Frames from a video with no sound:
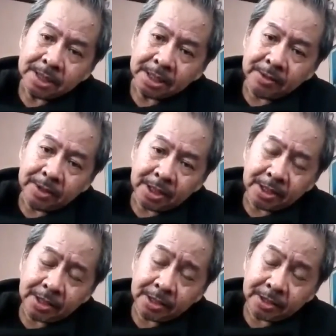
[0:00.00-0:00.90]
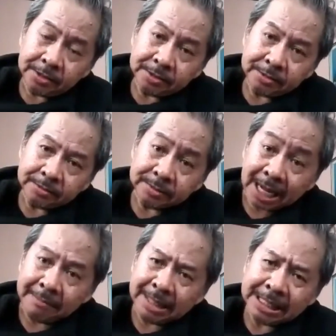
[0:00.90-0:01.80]
Siguro,
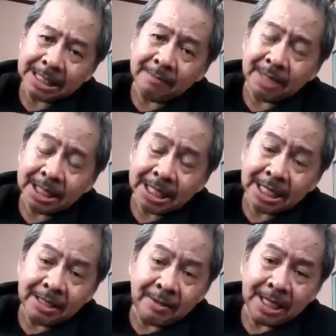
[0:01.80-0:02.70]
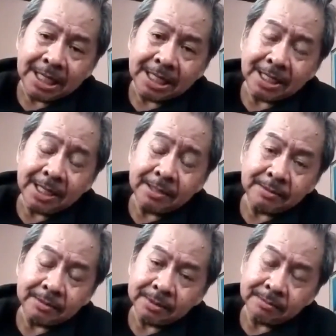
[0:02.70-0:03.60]
tama, tama ang ginagawa natin.
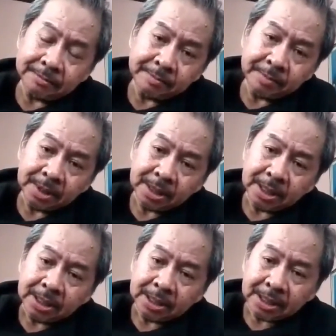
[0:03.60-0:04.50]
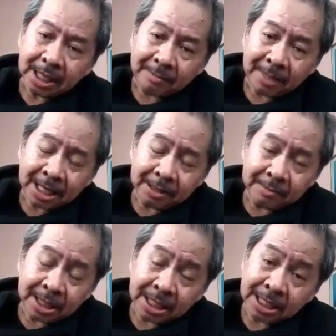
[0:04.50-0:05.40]
Tama
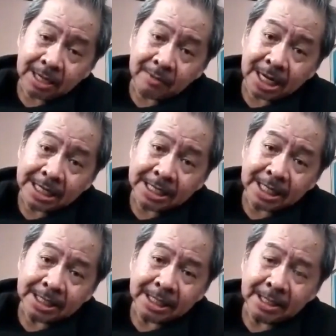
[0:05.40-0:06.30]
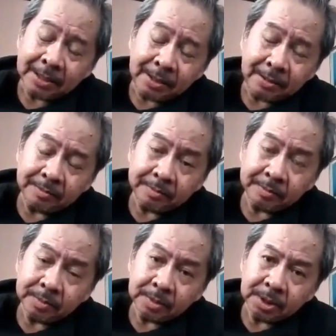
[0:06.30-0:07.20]
yung mga gawain natin, ano?
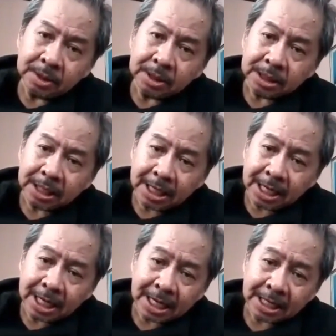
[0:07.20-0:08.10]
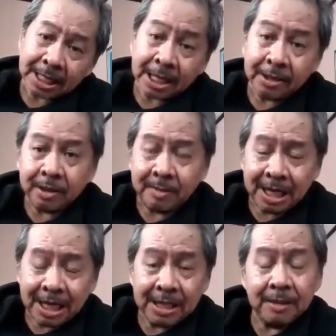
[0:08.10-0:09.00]
Kaya tayo
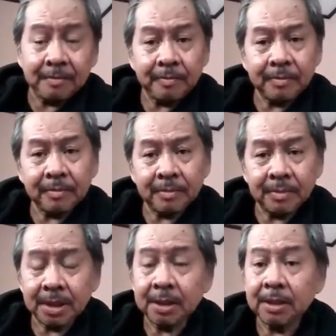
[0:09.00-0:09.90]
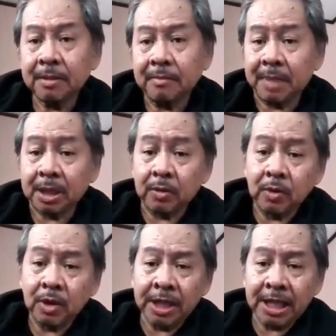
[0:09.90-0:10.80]
tumagal
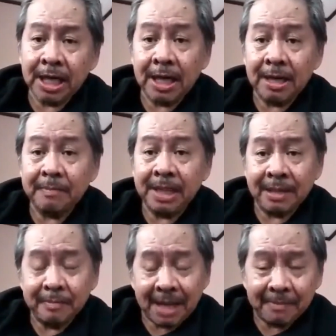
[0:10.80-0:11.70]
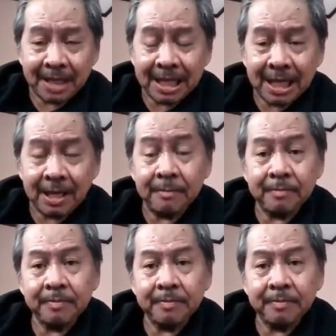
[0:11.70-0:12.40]
patuloy na pinagpapala.